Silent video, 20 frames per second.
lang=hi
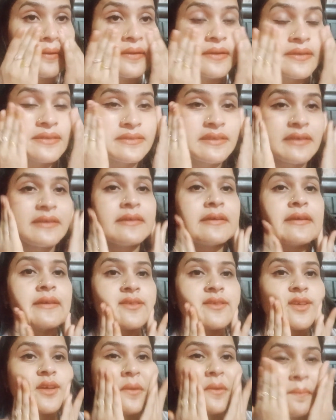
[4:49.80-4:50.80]
इस
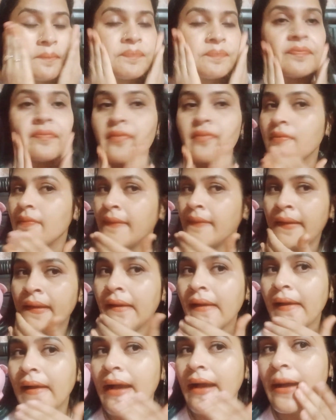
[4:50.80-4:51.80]
तरीके से
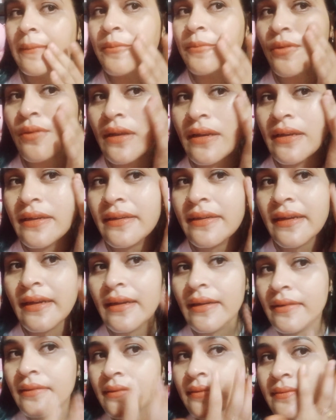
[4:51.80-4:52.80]
आपको कर
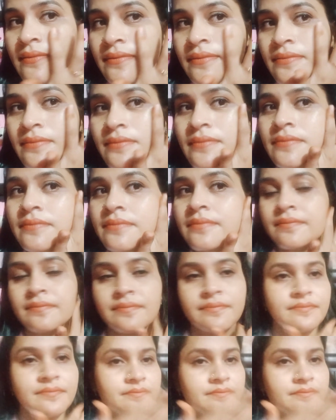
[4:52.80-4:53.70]
लेना है